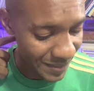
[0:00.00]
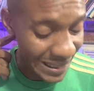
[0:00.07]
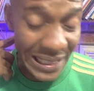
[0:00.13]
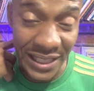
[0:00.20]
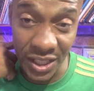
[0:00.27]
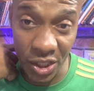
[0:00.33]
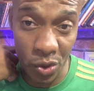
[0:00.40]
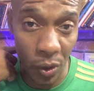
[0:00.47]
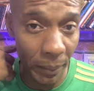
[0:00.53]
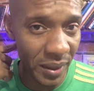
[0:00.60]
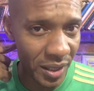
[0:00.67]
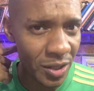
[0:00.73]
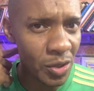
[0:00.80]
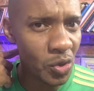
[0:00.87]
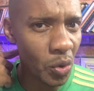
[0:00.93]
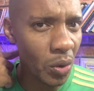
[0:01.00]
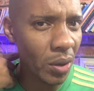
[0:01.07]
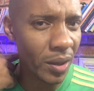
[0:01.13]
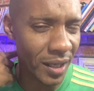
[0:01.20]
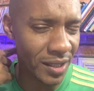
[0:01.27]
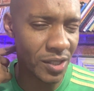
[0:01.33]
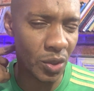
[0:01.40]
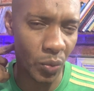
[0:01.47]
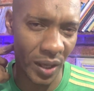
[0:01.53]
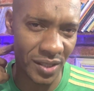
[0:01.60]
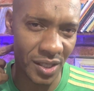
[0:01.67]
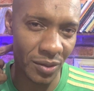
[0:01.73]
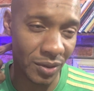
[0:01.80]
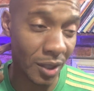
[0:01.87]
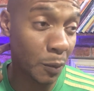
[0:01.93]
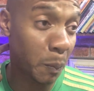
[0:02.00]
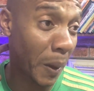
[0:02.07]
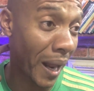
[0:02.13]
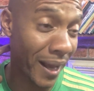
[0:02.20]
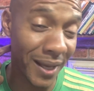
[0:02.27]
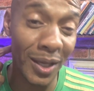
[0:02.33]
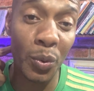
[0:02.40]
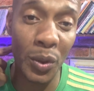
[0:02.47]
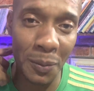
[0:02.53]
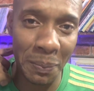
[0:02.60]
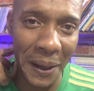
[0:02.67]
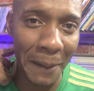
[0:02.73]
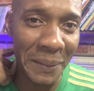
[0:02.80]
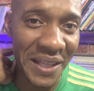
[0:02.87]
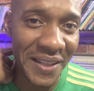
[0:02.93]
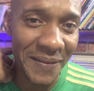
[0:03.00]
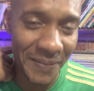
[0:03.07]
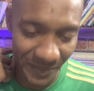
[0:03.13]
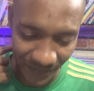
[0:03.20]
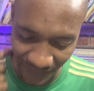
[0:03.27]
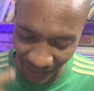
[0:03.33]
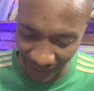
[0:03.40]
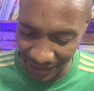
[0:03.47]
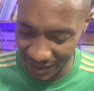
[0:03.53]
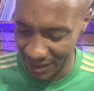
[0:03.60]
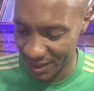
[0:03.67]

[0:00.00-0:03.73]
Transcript: E isso amenizou a situação tanto para ele quanto para mim. Né?